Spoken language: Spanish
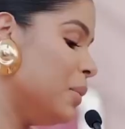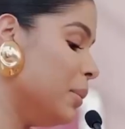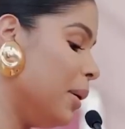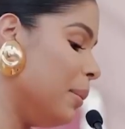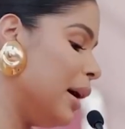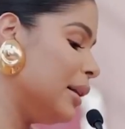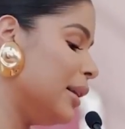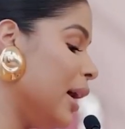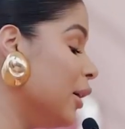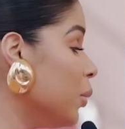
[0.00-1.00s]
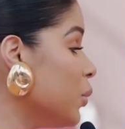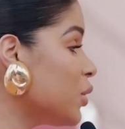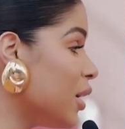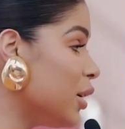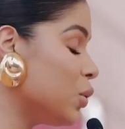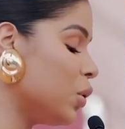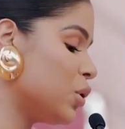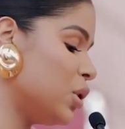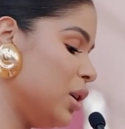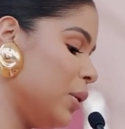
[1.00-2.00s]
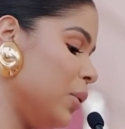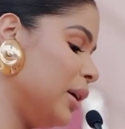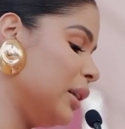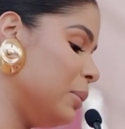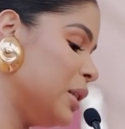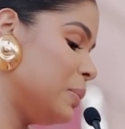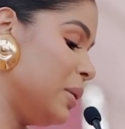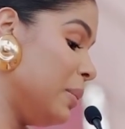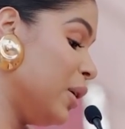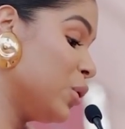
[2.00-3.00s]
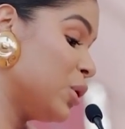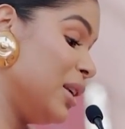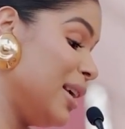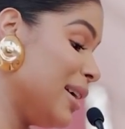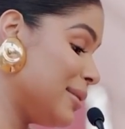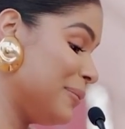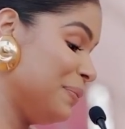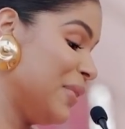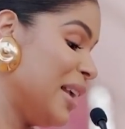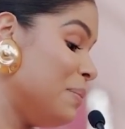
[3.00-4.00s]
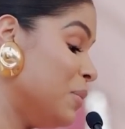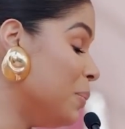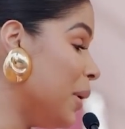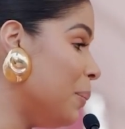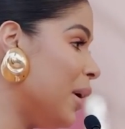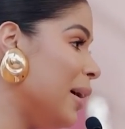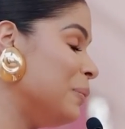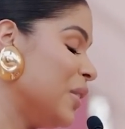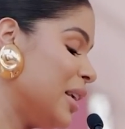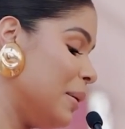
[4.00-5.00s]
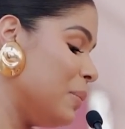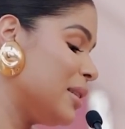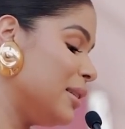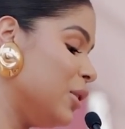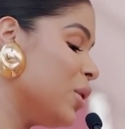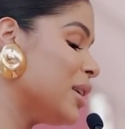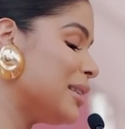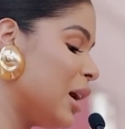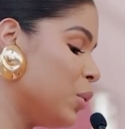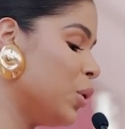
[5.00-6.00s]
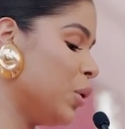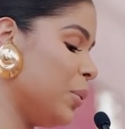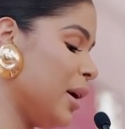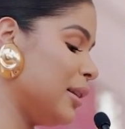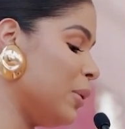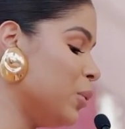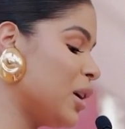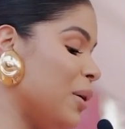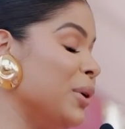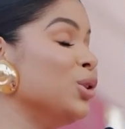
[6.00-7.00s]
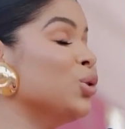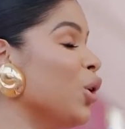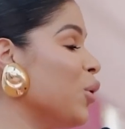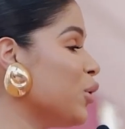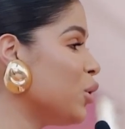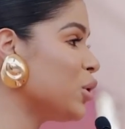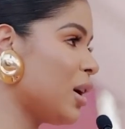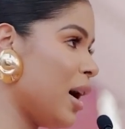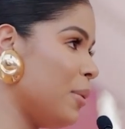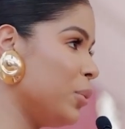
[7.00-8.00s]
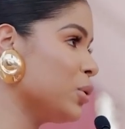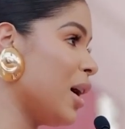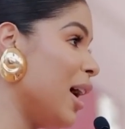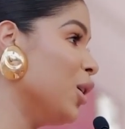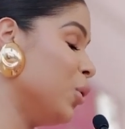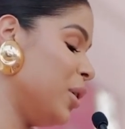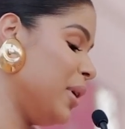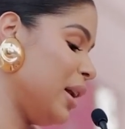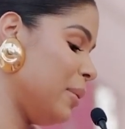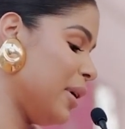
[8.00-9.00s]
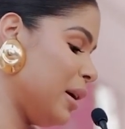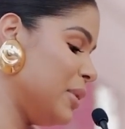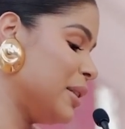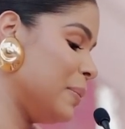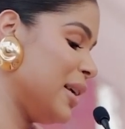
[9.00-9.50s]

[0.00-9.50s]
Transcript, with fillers: Mi mamá dejándome usar su cocina durante mis primeros días. Mi papá, quien vestido de saco y corbata buscaba en todos los campos aloe vera para mis